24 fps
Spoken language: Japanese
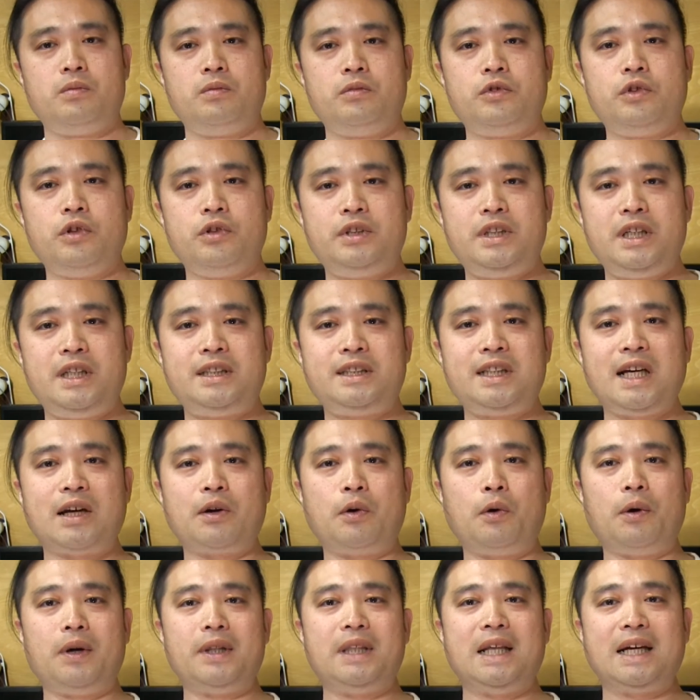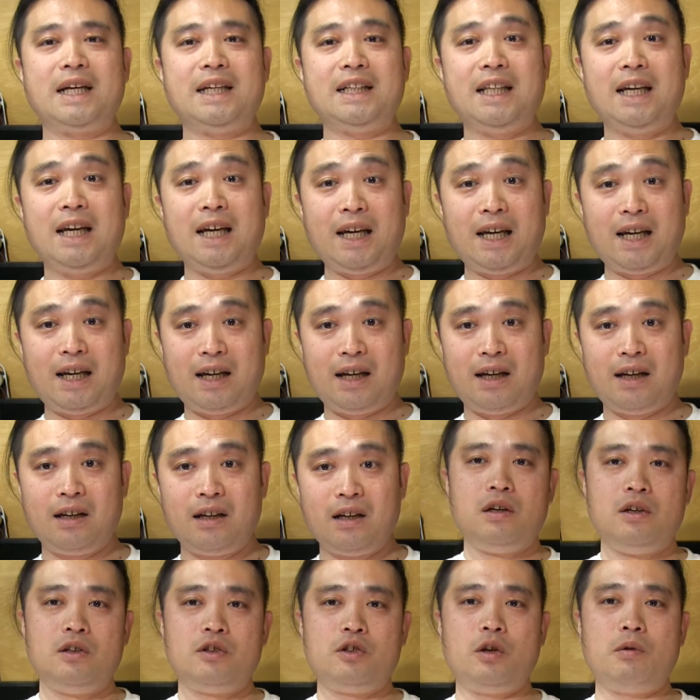それ実際これだけで、
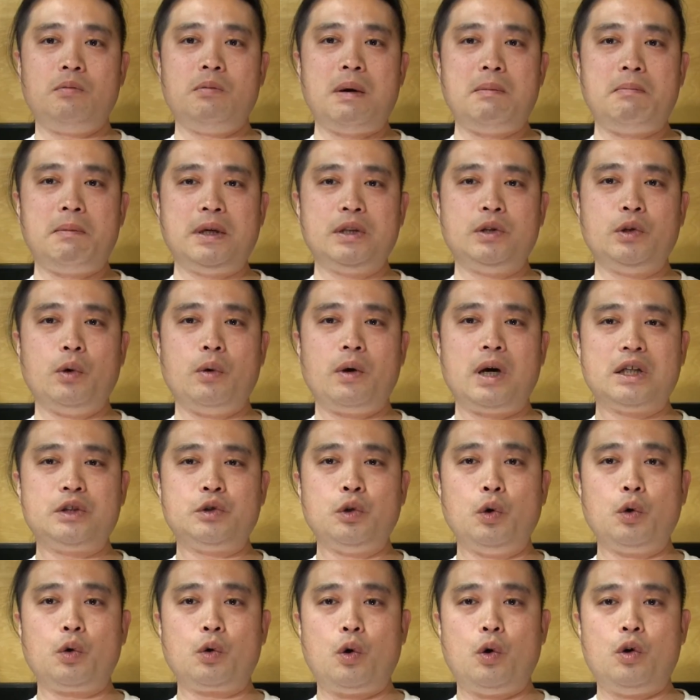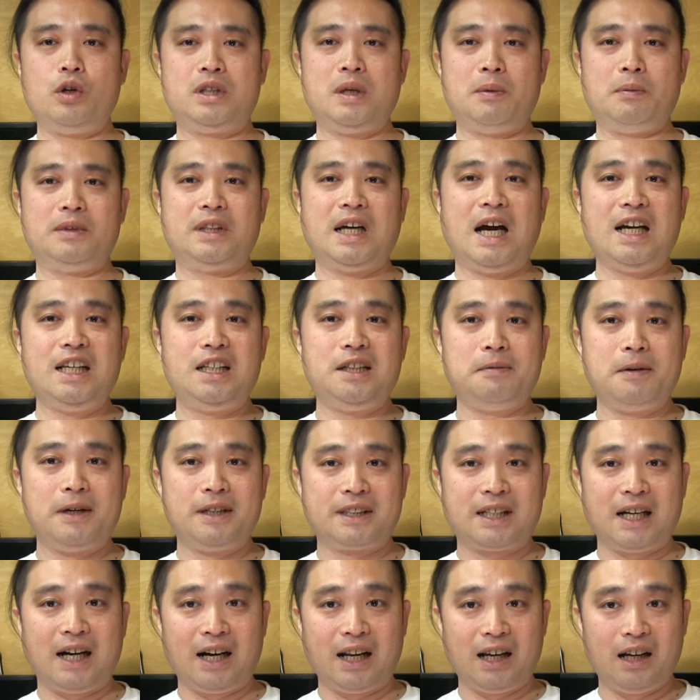そのまんま動画投稿しても大丈夫で
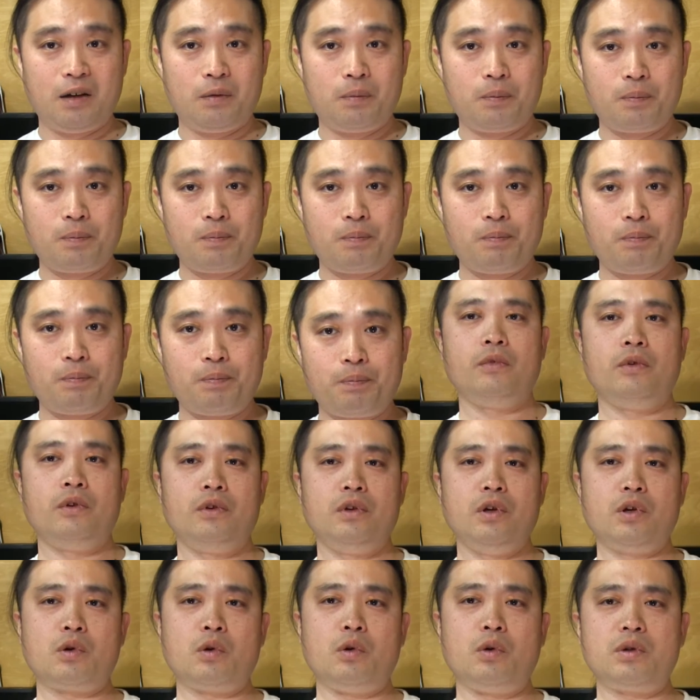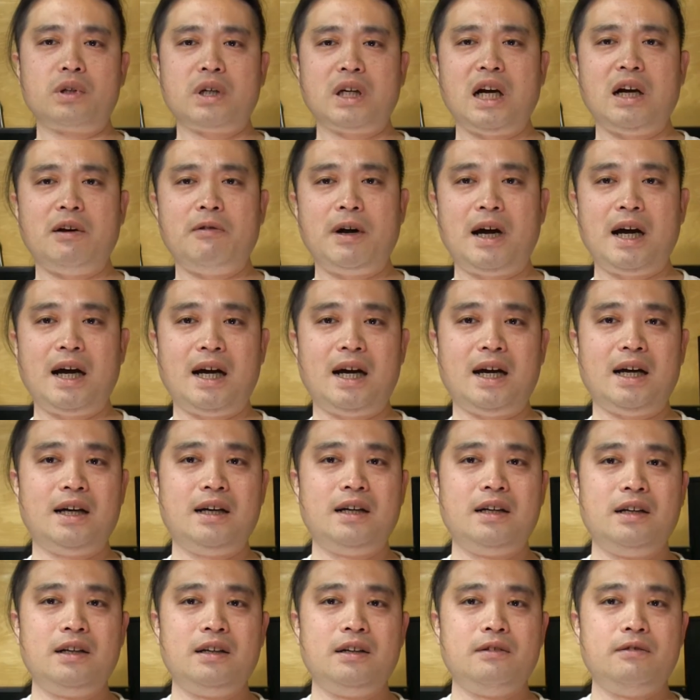すからね。で、こっからは、
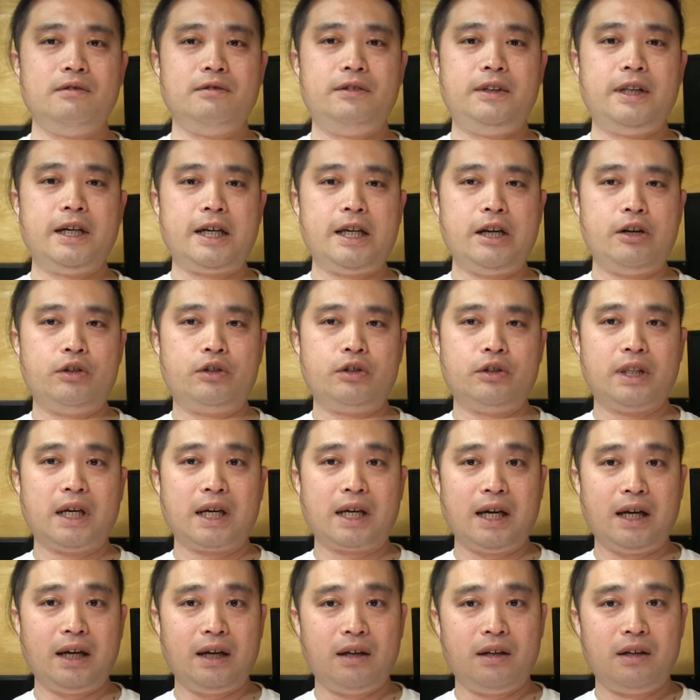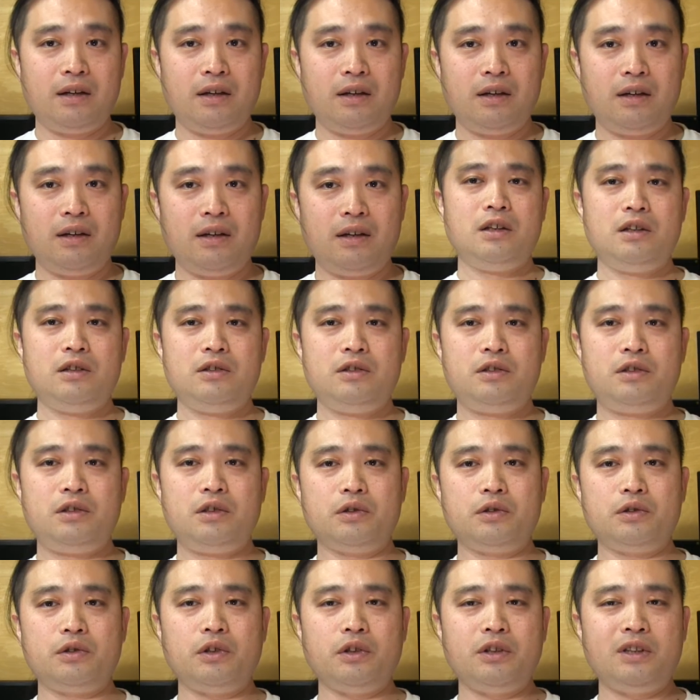できる人だけ。
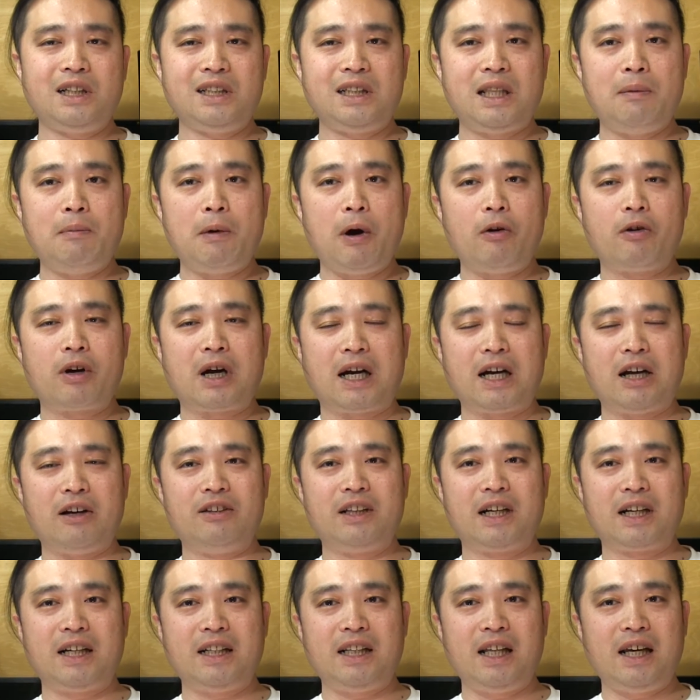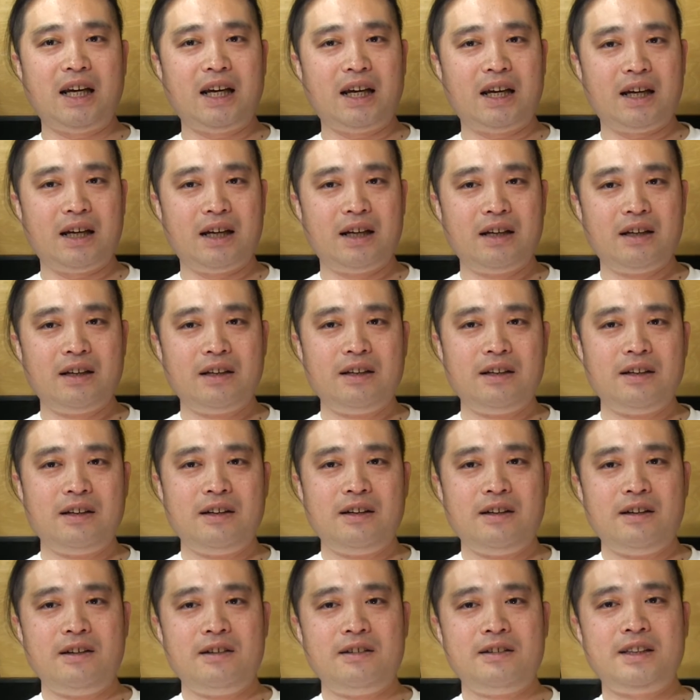ちょっとした手間をかけるだけで、
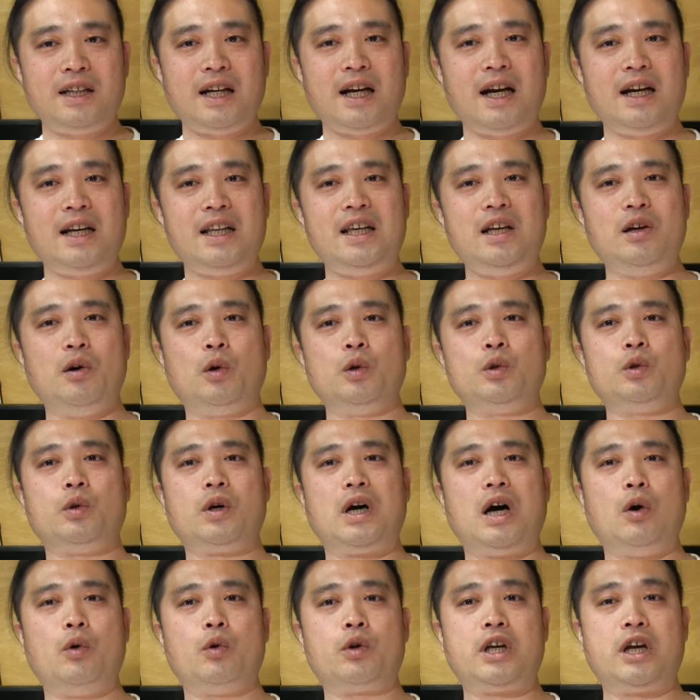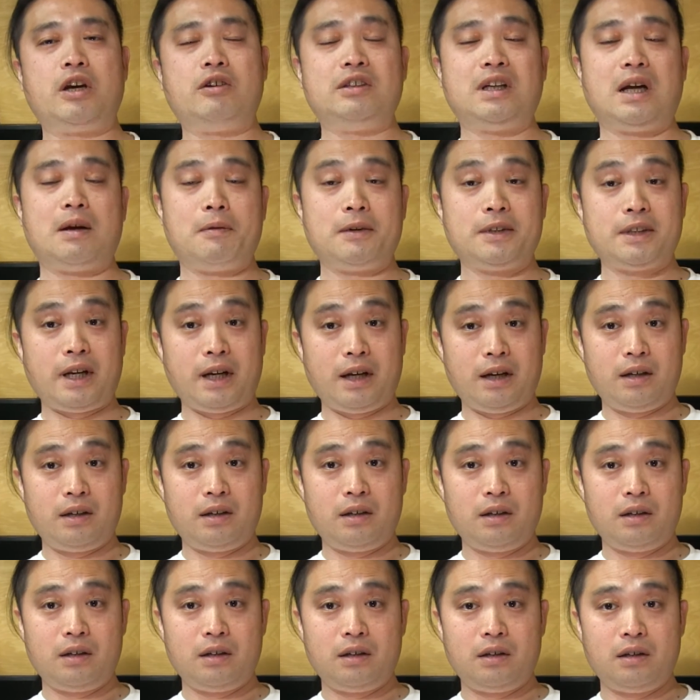さらに音が大きくなりますね。
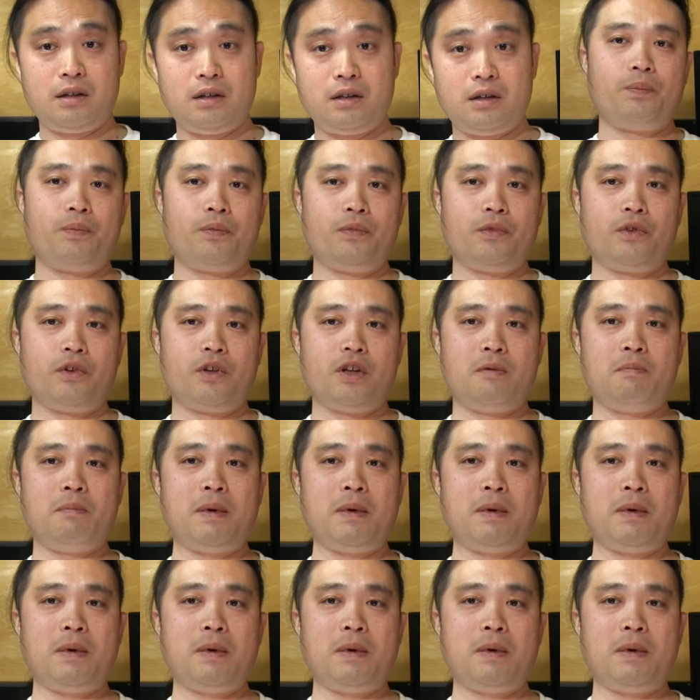それ